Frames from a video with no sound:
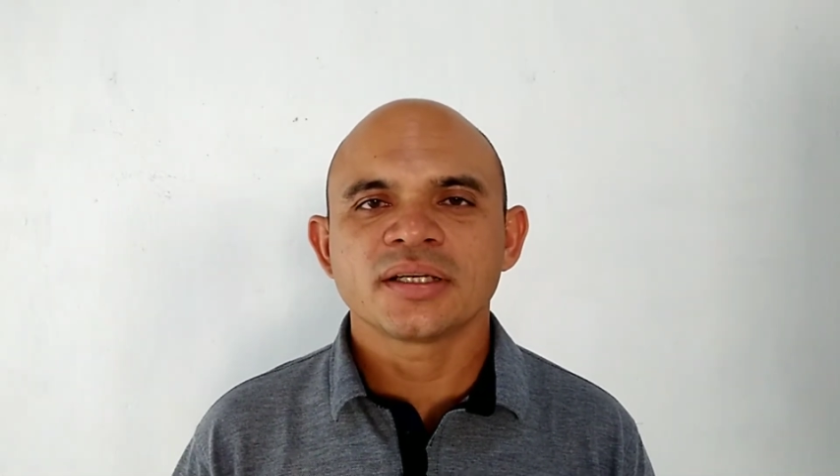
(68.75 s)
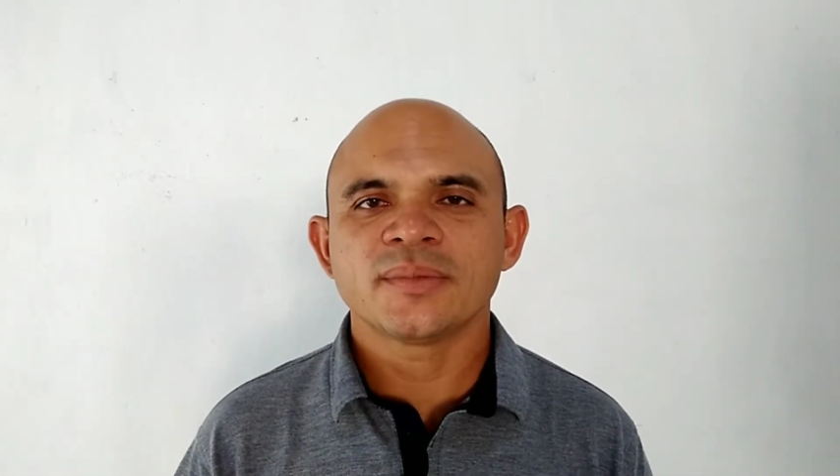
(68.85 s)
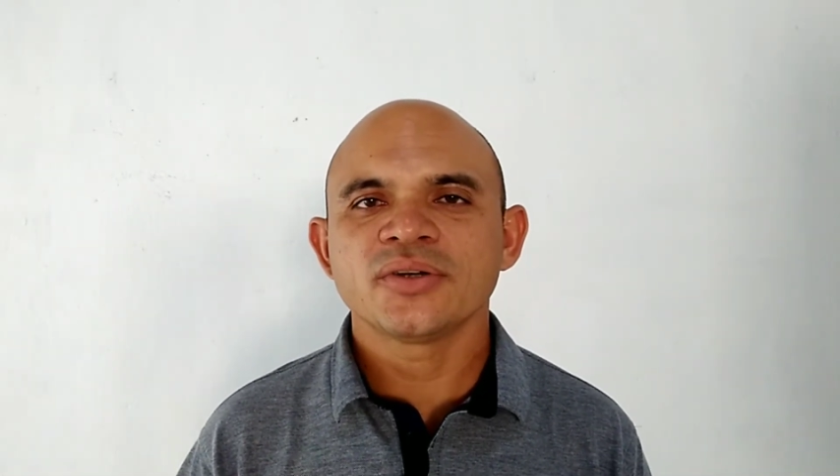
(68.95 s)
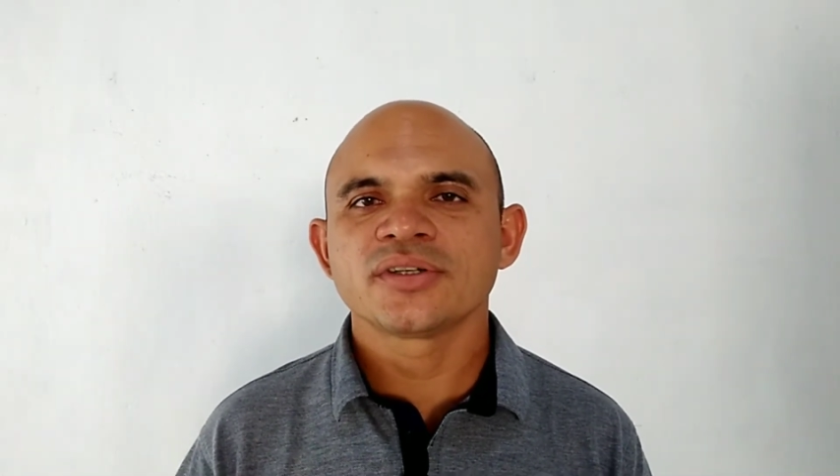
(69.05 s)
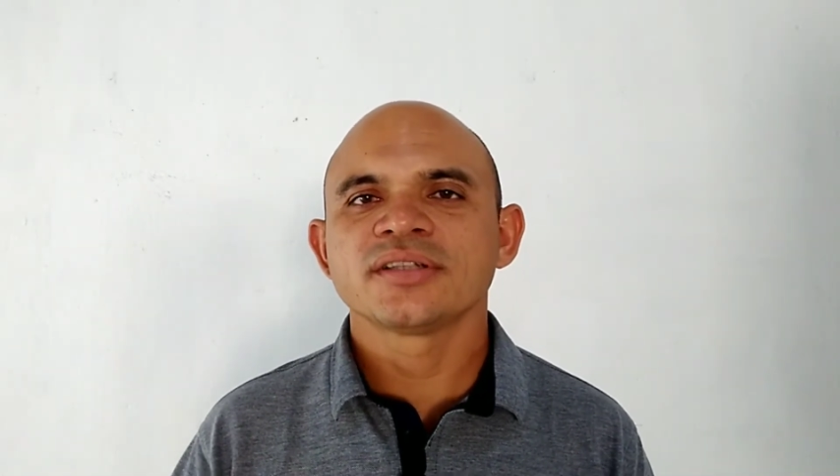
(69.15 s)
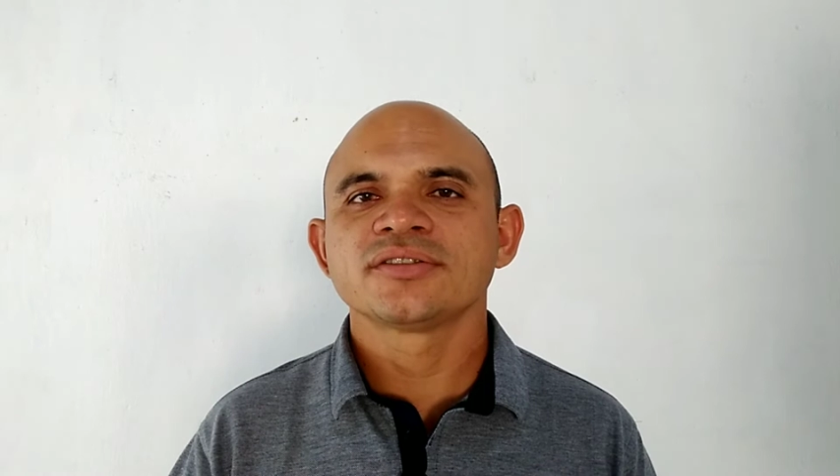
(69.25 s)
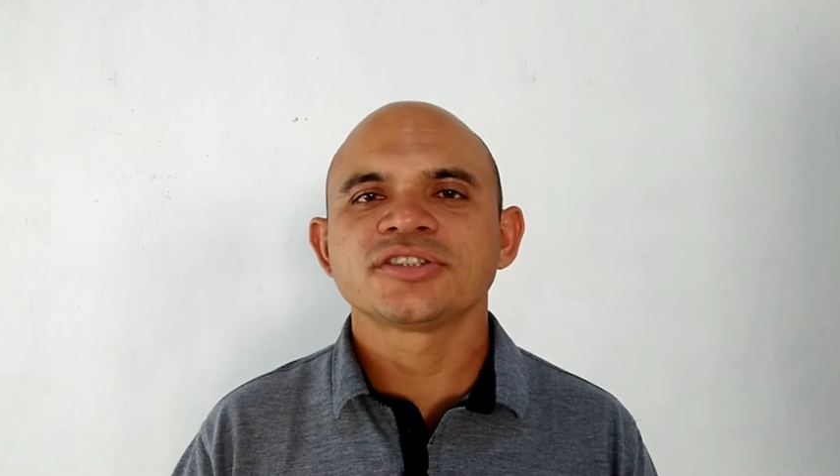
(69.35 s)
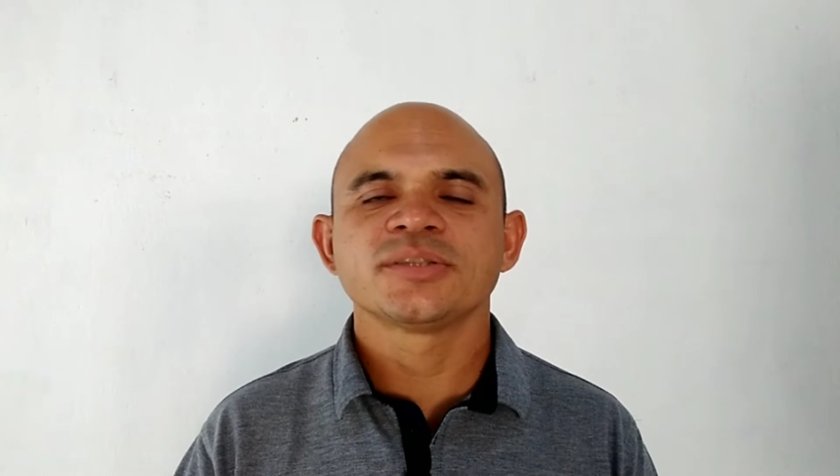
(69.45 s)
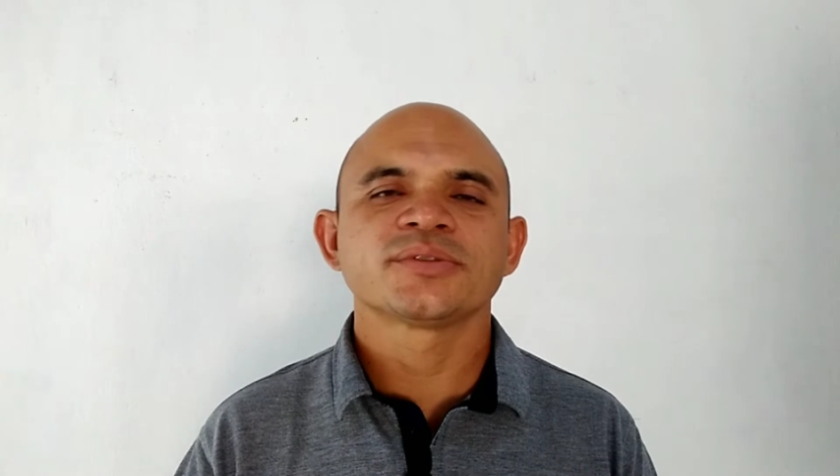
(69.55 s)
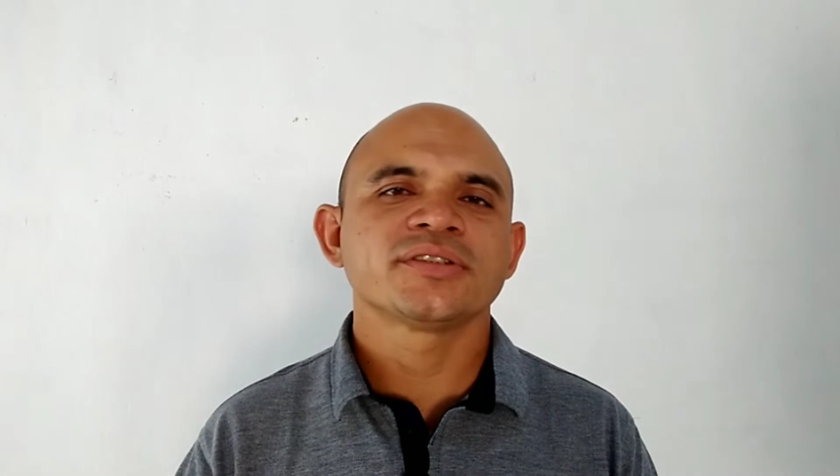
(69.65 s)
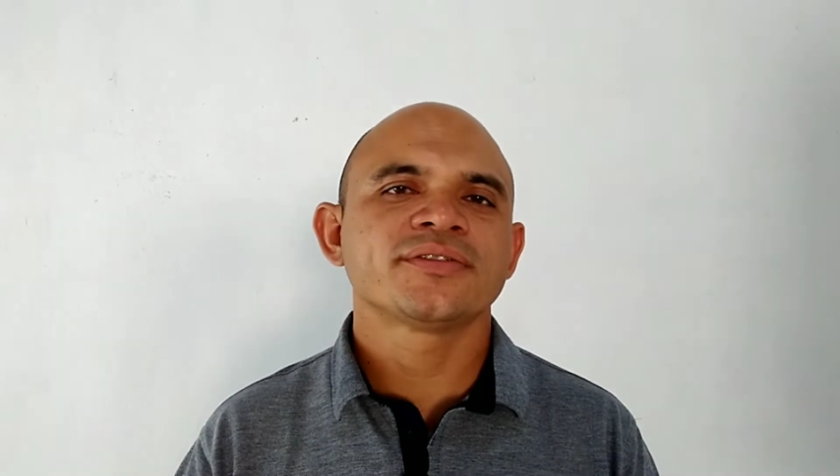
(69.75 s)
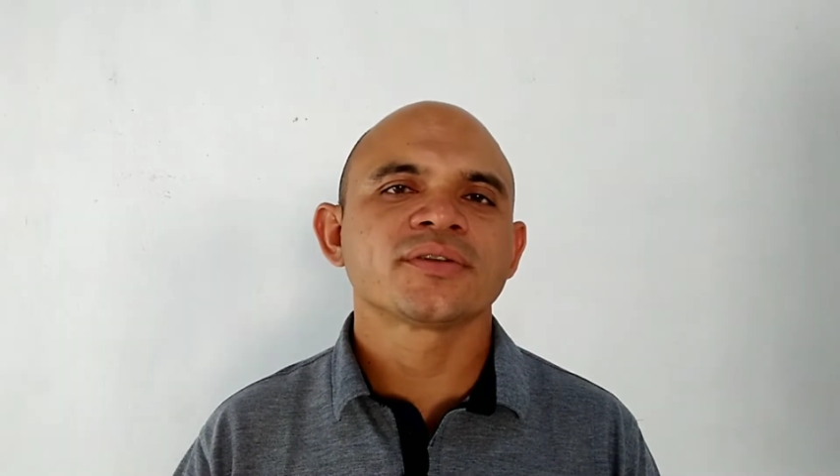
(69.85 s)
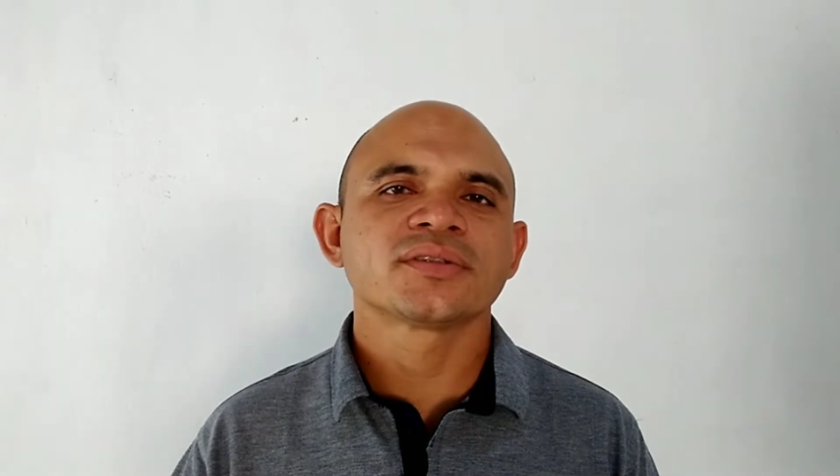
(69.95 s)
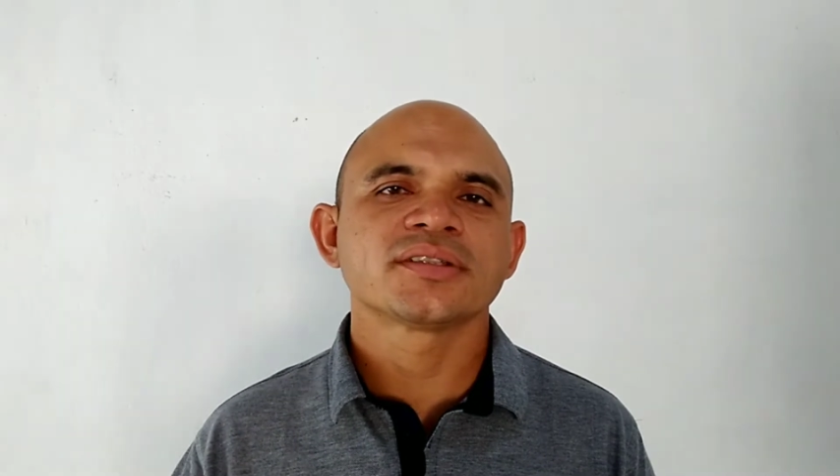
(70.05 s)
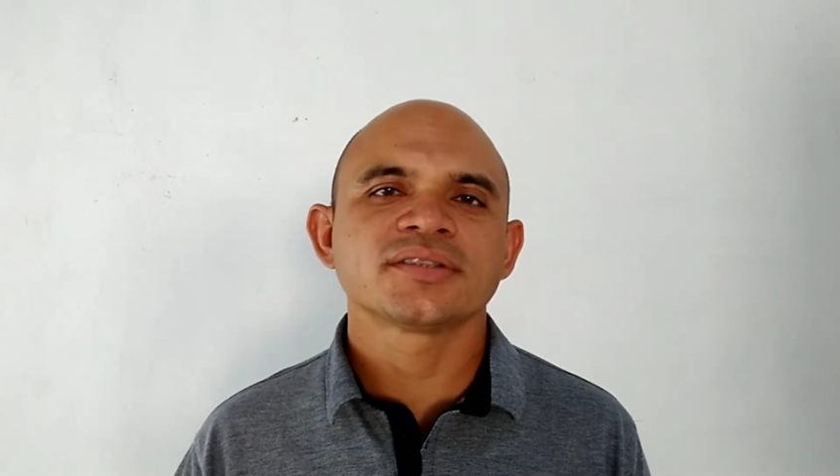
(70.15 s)
maioria dos tipos de
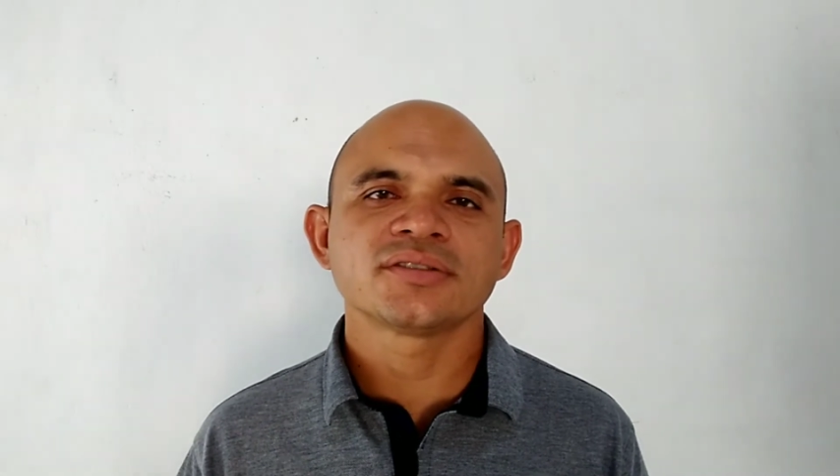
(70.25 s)
frutas